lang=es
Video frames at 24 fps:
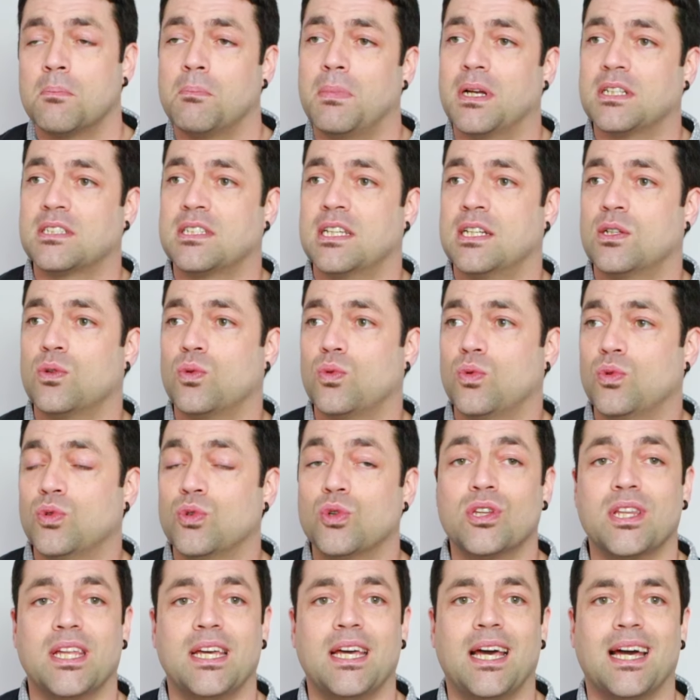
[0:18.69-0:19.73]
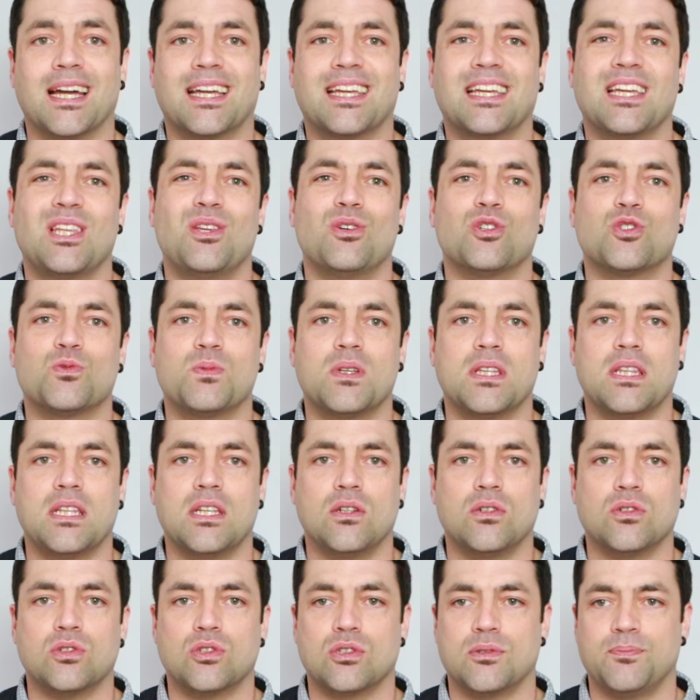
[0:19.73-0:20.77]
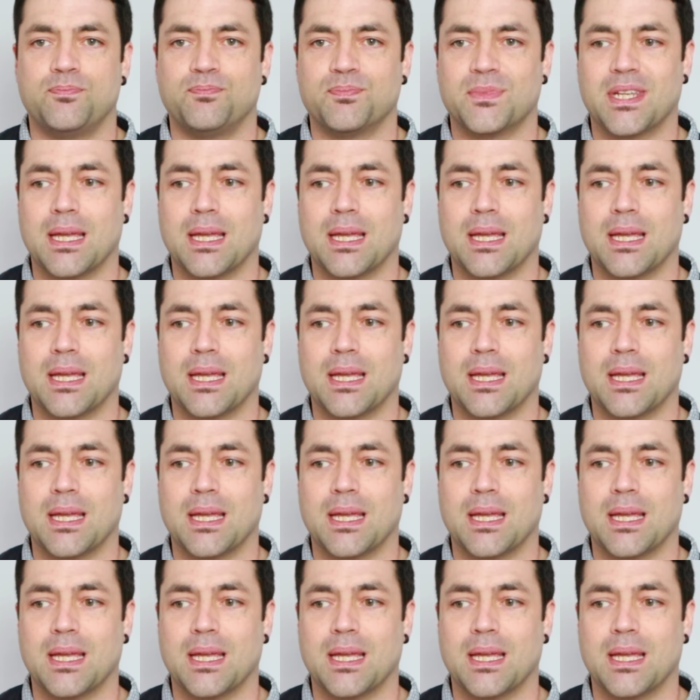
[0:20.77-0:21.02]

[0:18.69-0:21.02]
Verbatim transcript: Va a ser uno de aquellos vídeos